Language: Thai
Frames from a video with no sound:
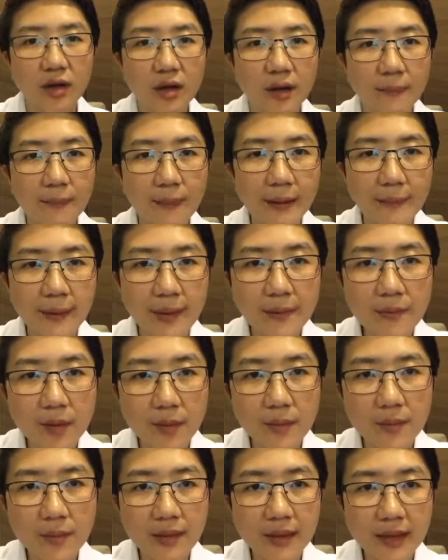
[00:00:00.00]
ป่าเพชรบอก
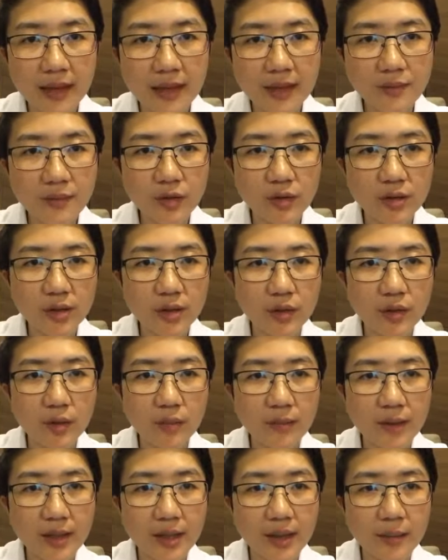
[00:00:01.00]
เป็นระยะเริ่มต้นเต้านม
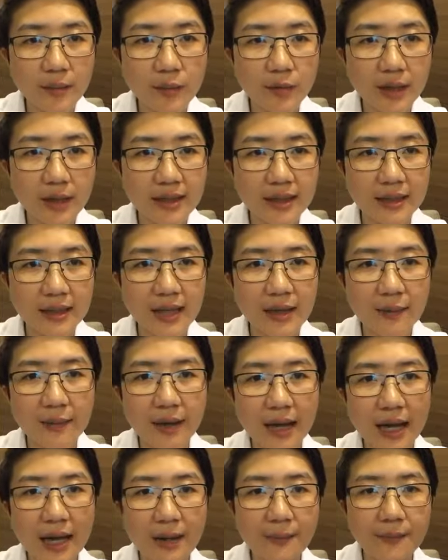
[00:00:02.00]
ไม่ให้เคมทานยาต้านมา
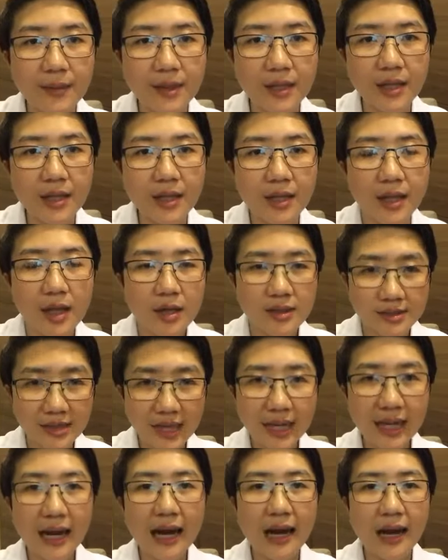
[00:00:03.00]
5 ปี
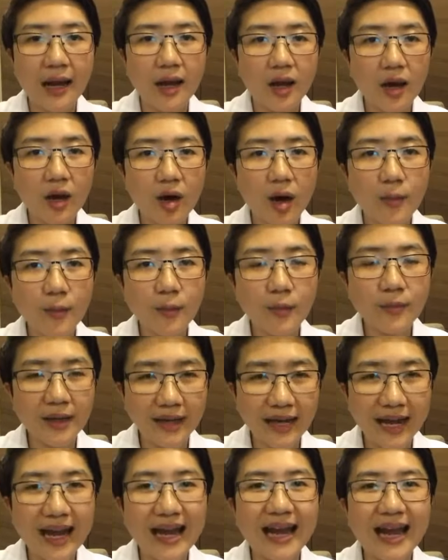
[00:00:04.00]
ใช่ค่ะครอบคลุมทั้
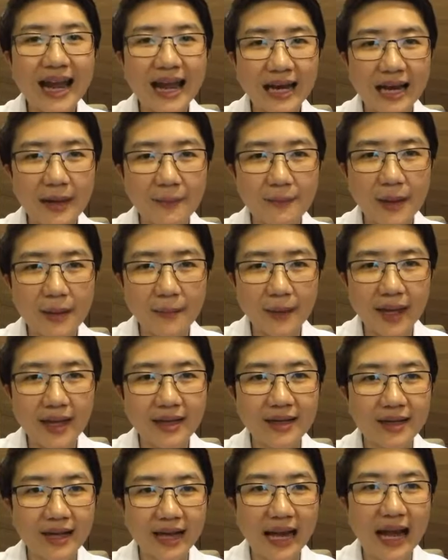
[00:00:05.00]
งร่างกายค่ะป่าเพชร
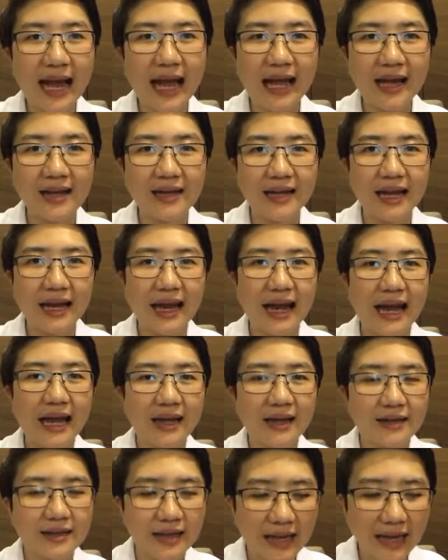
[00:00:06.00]
นะคะนะคะ
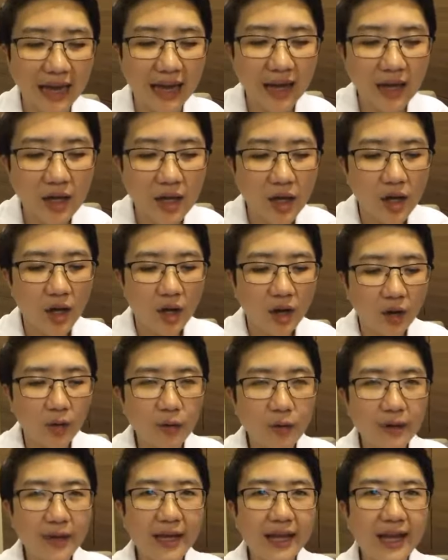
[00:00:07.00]
นะคะโอ
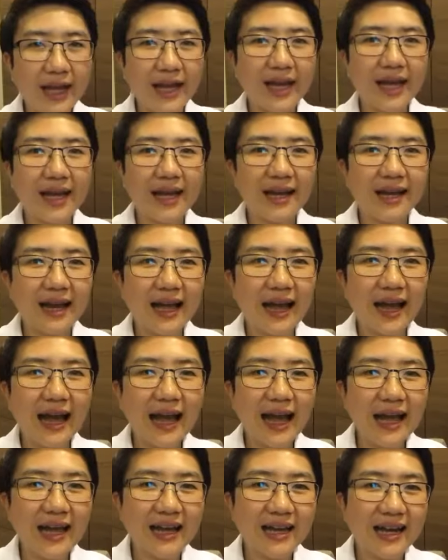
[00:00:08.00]
เคนะ
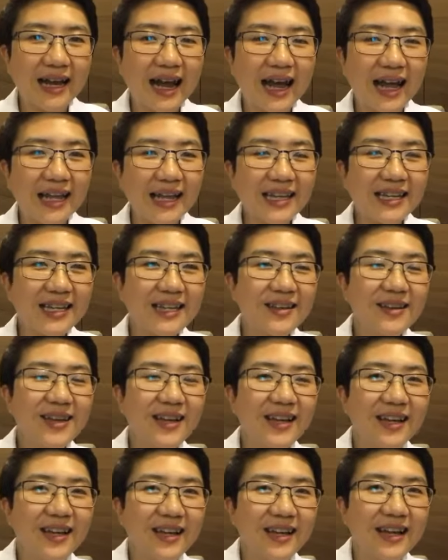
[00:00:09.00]
คะใครที่
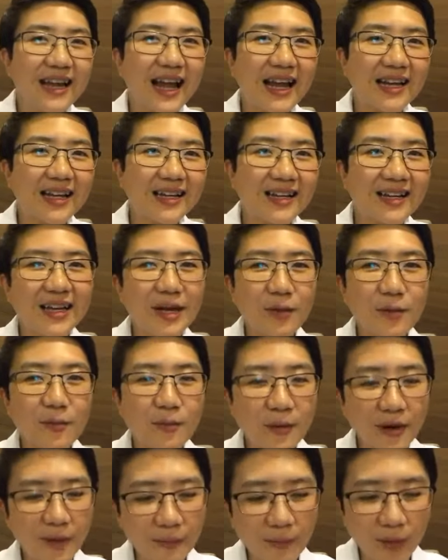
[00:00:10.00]
ทันเดี๋ยว
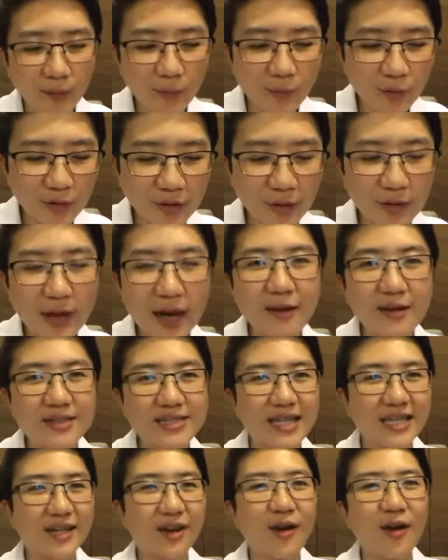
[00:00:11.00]
หมอพูดคร่าวๆอีก
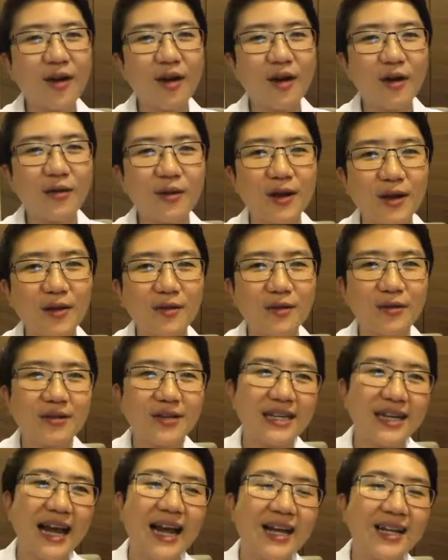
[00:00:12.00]
7 ข้อเร็วๆ
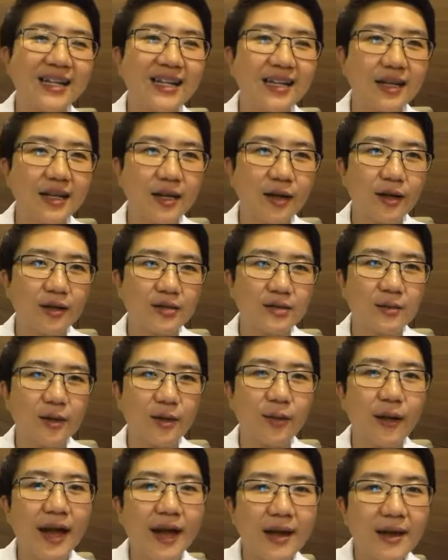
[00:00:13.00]
อีกครั้งหนึ่งแล้วเดี๋ยวเราจะบอก
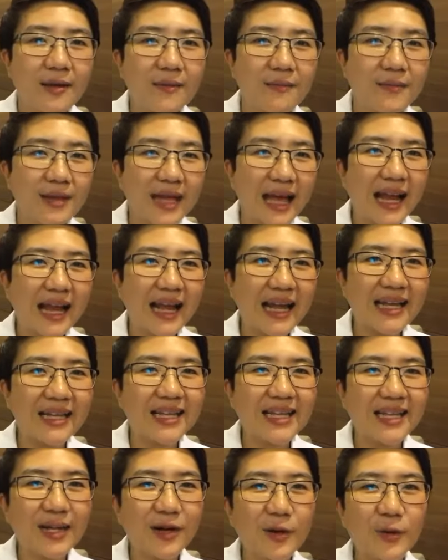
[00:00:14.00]
ว่ามีอะไร
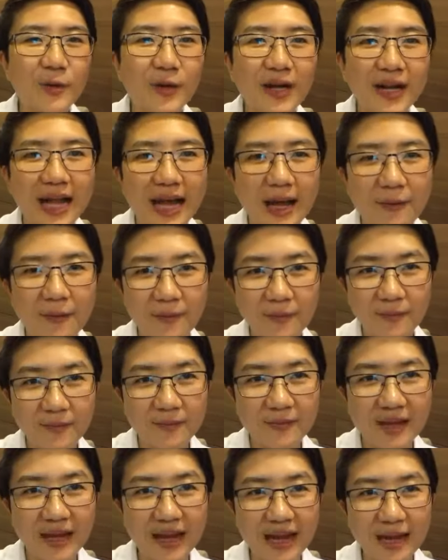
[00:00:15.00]
ที่เราควร
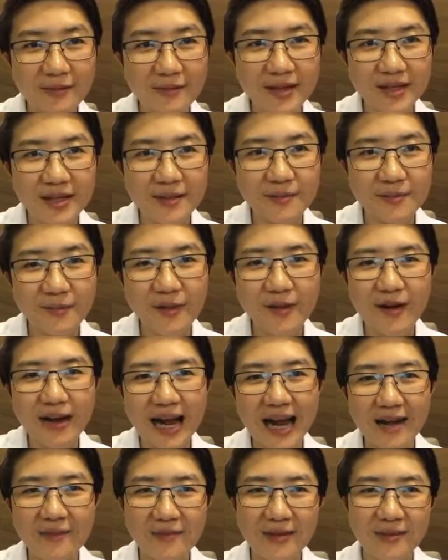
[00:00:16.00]
ทำนะคะ เพื่อที่ป้อง
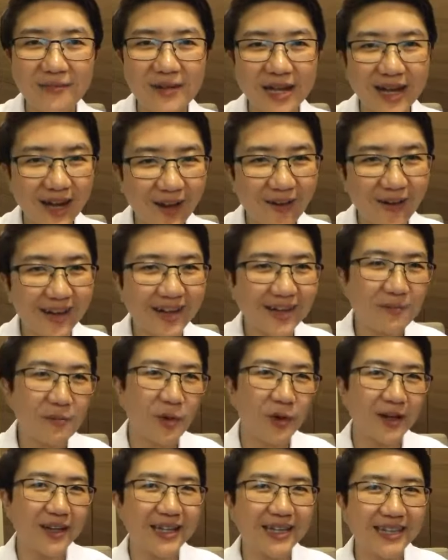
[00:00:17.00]
กันมีกรอนอีกบ
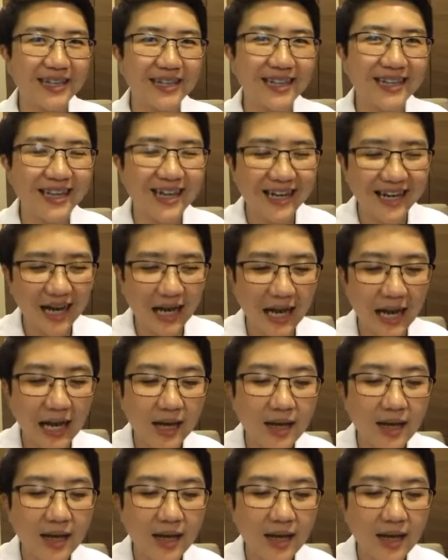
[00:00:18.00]
ทหนึ่งนะคะ